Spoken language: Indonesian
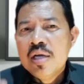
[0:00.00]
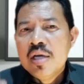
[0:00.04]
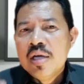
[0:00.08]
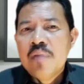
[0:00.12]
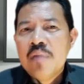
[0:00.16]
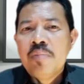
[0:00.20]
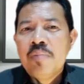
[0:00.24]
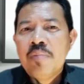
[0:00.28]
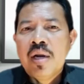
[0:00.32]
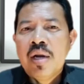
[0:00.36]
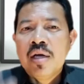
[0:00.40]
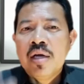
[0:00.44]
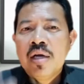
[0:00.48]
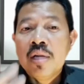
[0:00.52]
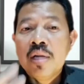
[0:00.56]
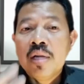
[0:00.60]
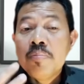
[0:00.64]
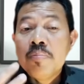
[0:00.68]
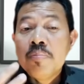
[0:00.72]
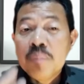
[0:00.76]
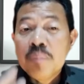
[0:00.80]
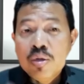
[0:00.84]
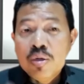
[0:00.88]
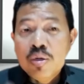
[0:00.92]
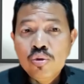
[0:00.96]
dan paragraf
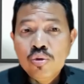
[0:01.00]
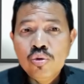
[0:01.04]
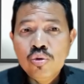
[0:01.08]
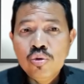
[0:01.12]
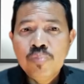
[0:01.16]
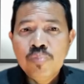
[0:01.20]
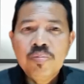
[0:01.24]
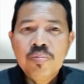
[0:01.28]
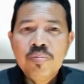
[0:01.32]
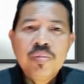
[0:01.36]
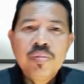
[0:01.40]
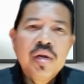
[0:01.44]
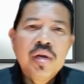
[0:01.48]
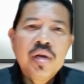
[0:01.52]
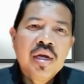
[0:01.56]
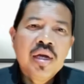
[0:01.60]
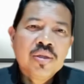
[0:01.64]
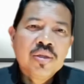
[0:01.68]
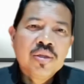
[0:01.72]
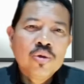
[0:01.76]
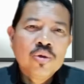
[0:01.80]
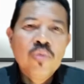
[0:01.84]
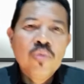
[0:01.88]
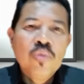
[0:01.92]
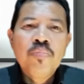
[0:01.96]
penutup
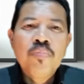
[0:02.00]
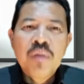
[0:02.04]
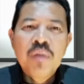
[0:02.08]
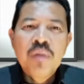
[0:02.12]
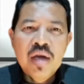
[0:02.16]
atau